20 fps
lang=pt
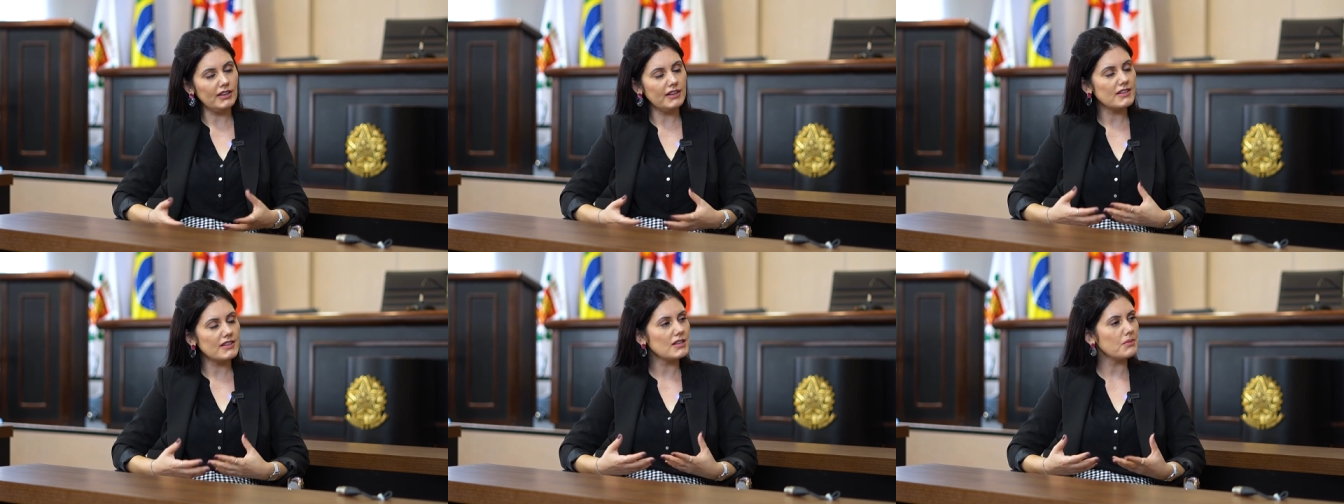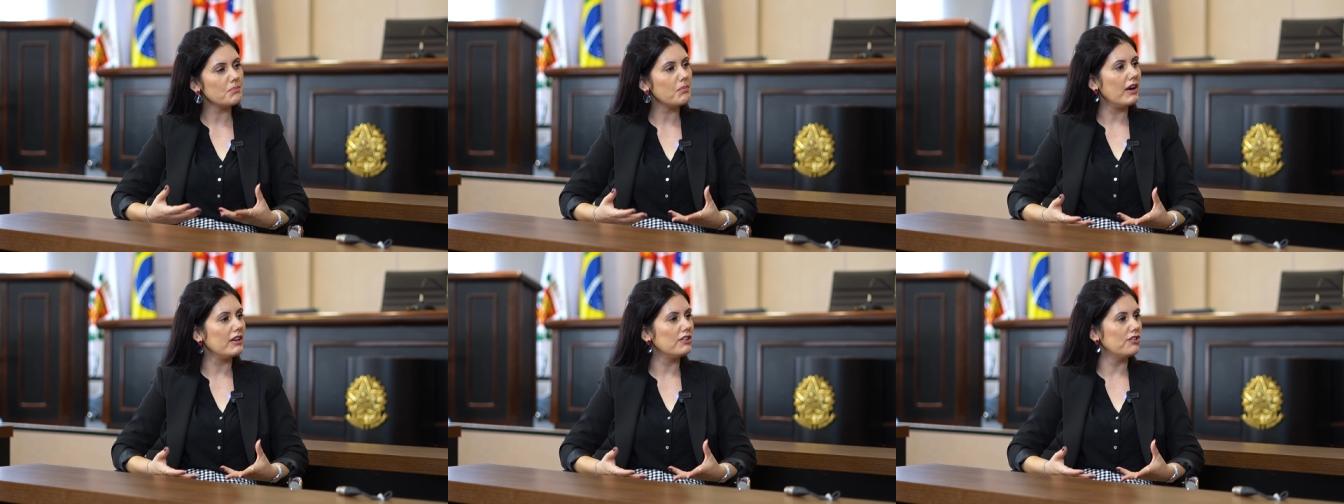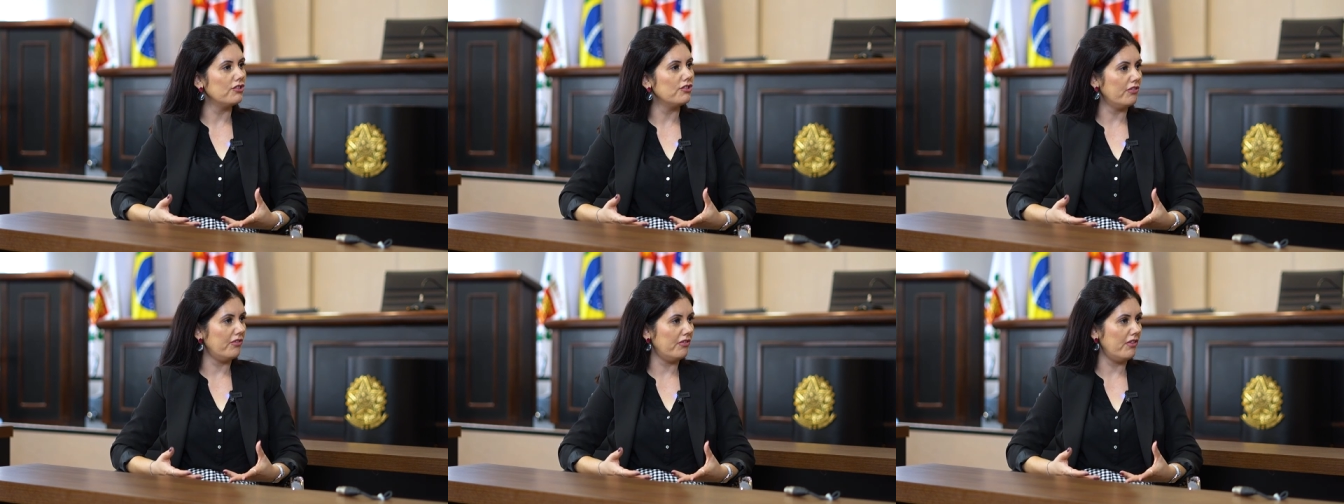E nessa
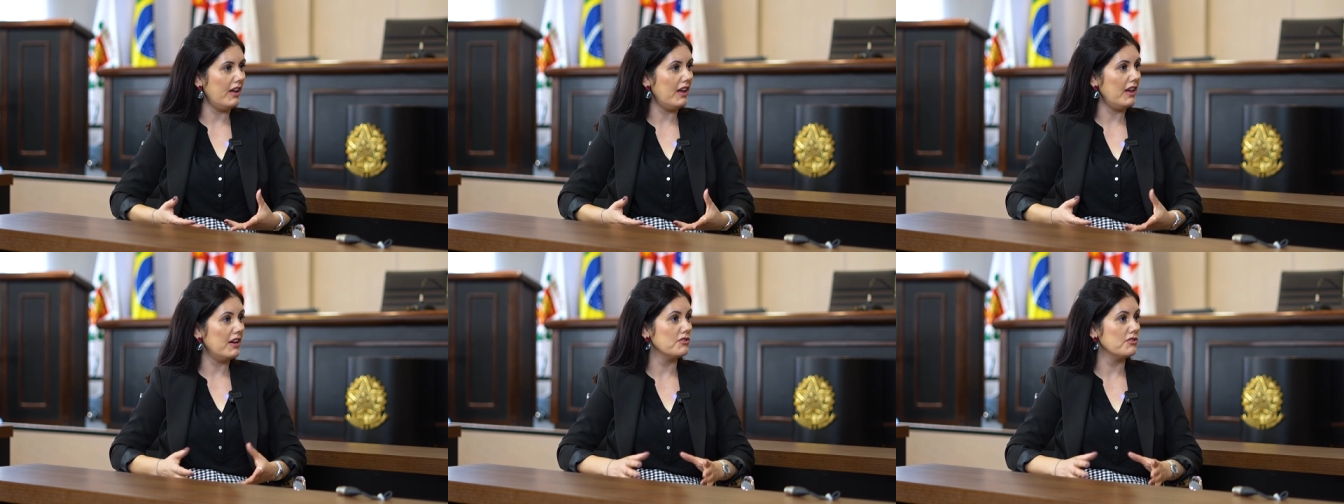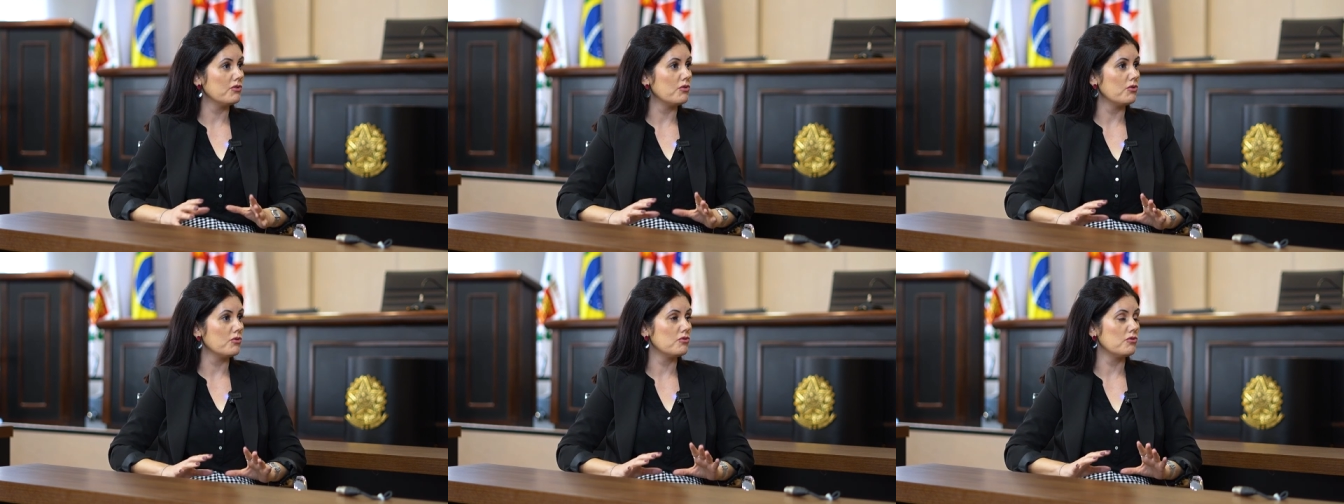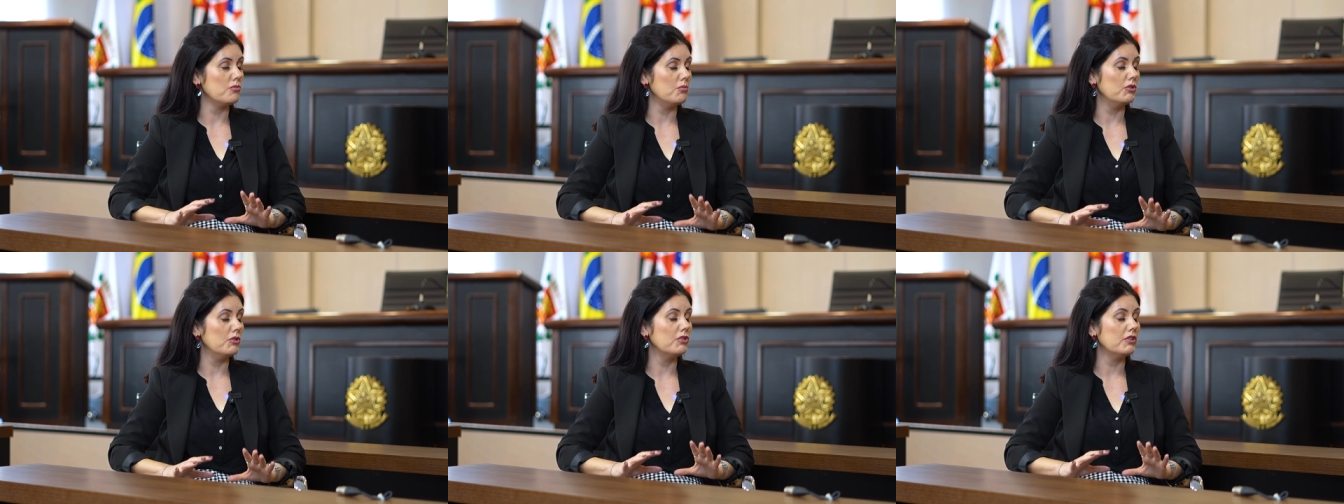parte de férias, o
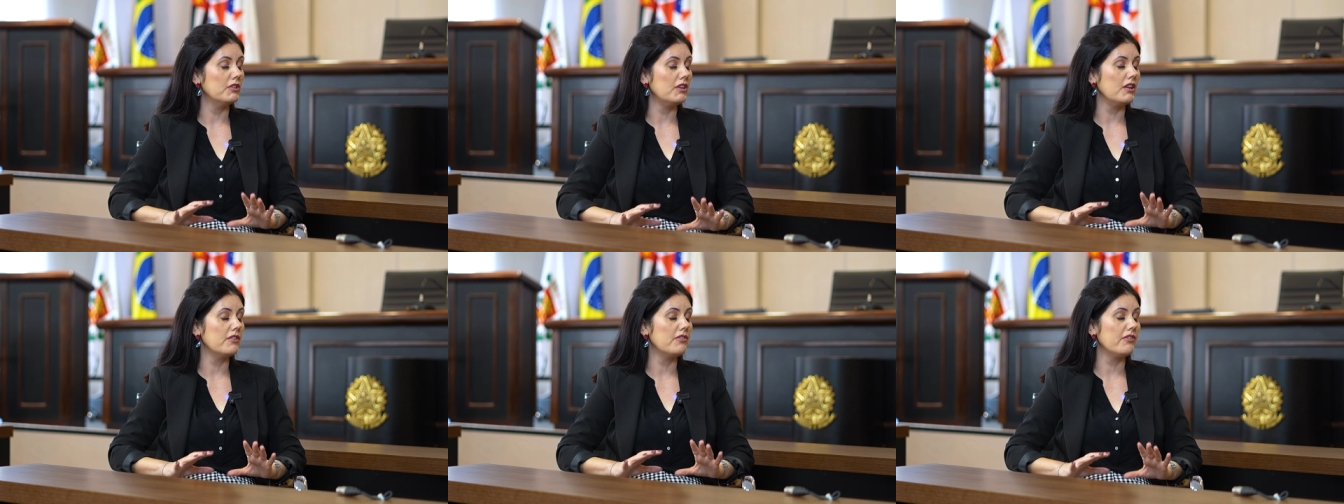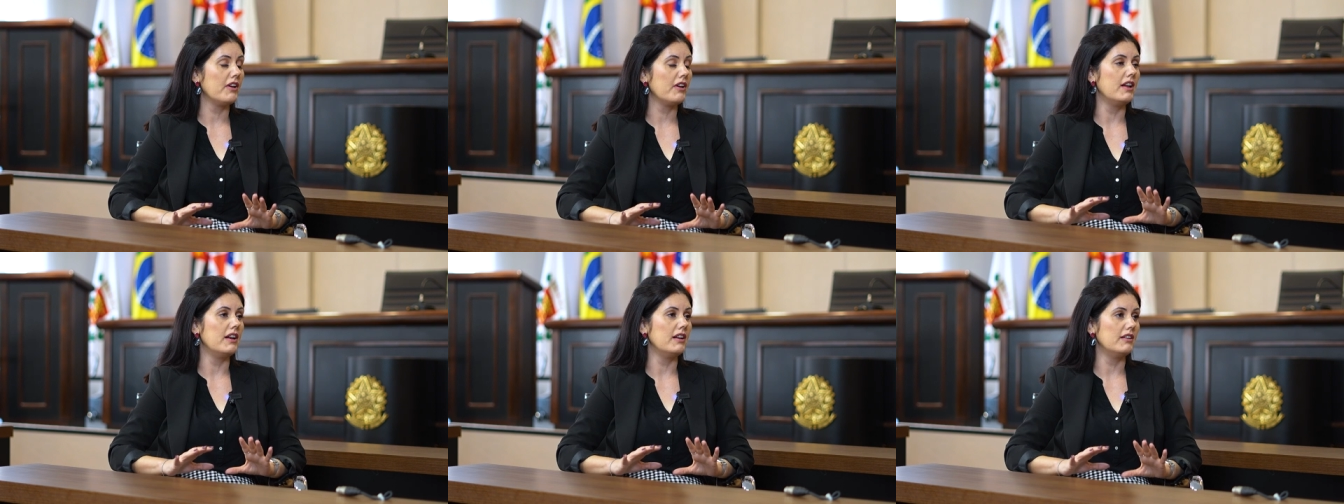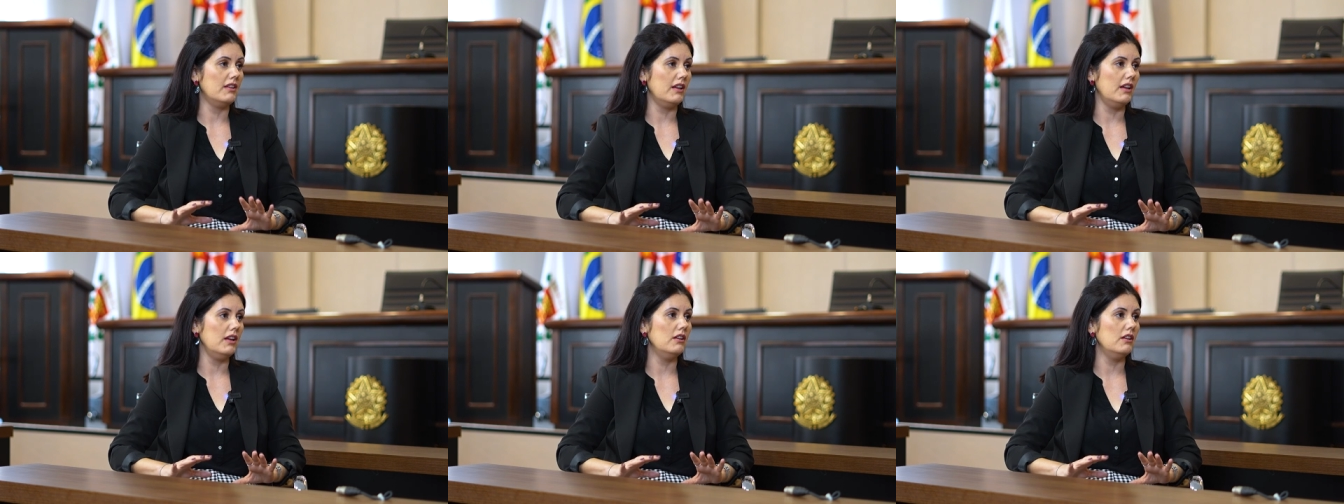consumidor tem que ficar
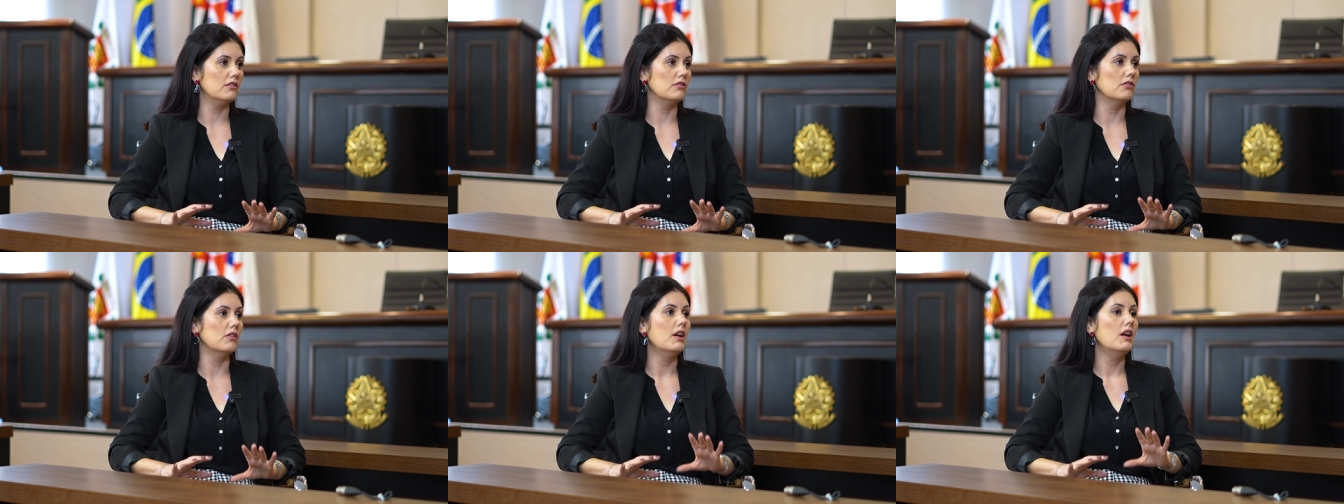atento